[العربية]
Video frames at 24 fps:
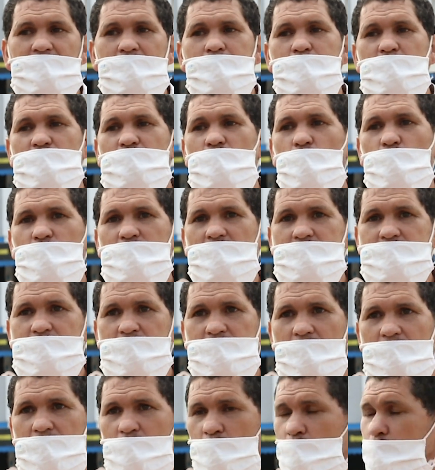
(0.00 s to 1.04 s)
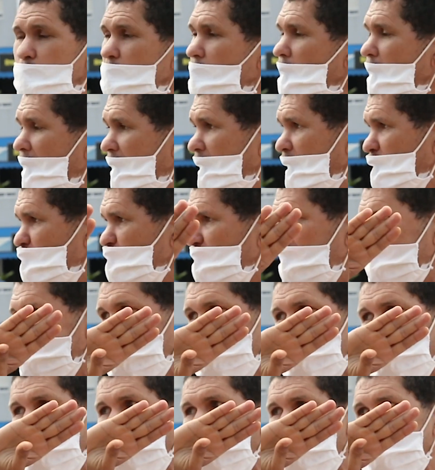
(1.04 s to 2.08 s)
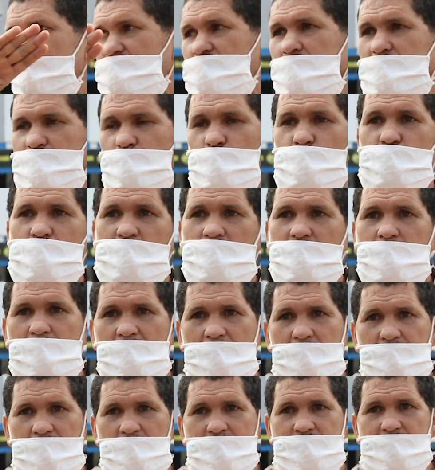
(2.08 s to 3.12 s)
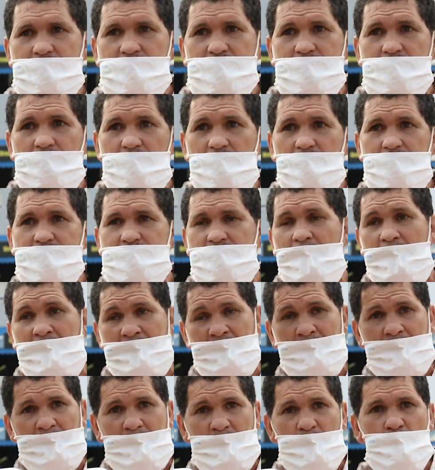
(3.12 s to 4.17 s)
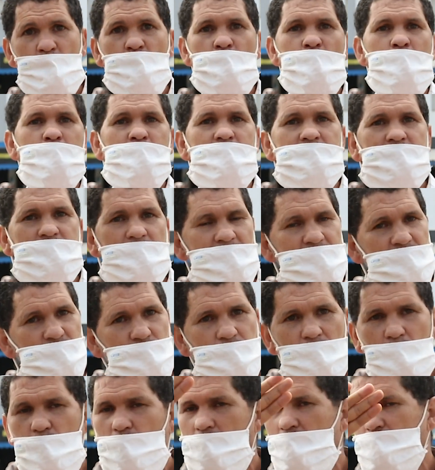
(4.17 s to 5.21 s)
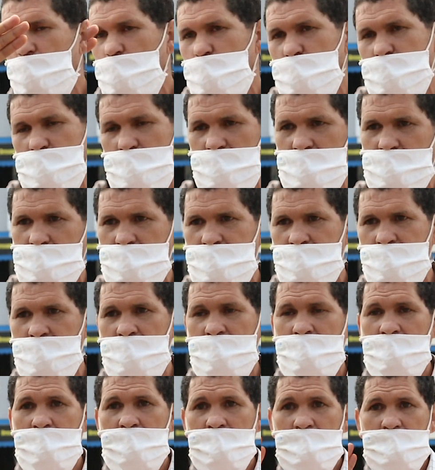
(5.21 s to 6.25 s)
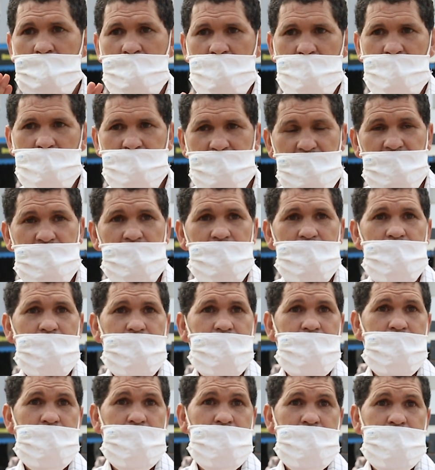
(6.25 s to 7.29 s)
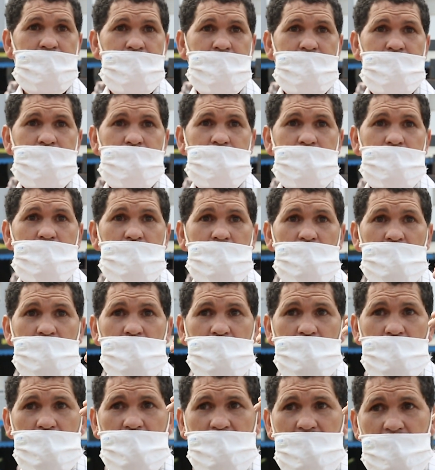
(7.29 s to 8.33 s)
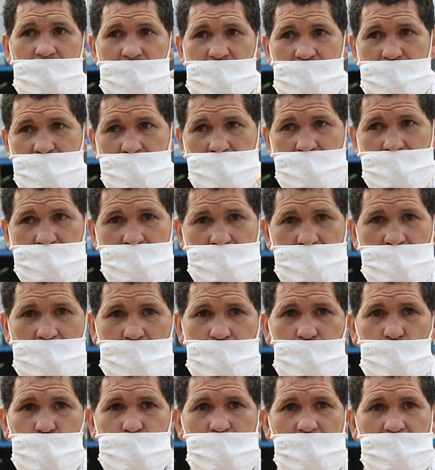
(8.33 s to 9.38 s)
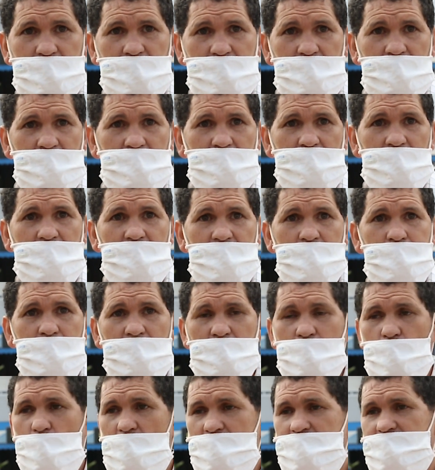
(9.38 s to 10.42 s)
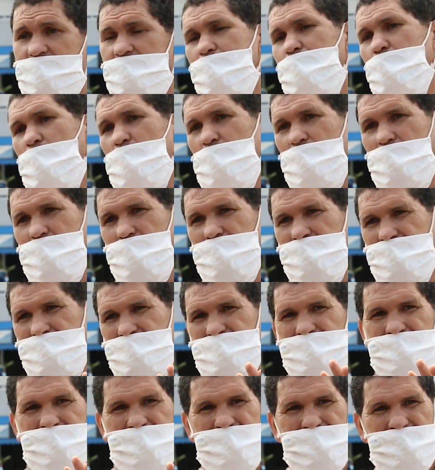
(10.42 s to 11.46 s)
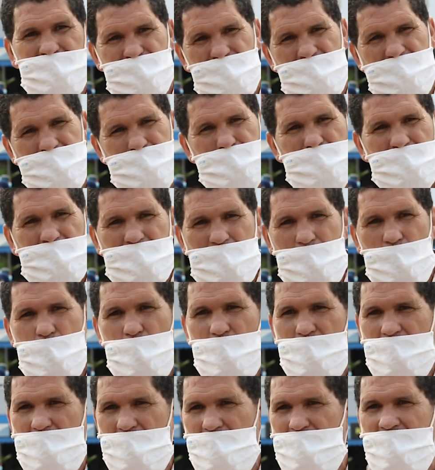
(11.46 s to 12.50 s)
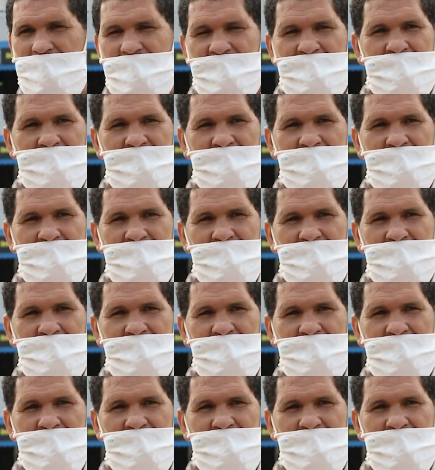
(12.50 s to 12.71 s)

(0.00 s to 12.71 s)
المجهودات ديالهم وما عندنا حتى شي مشكل مع هيئه التدريس هم تاج فوق رؤوسنا اذا علاش نرفض هذه الخدمه الواتساب إيه، نرجع مره اخرى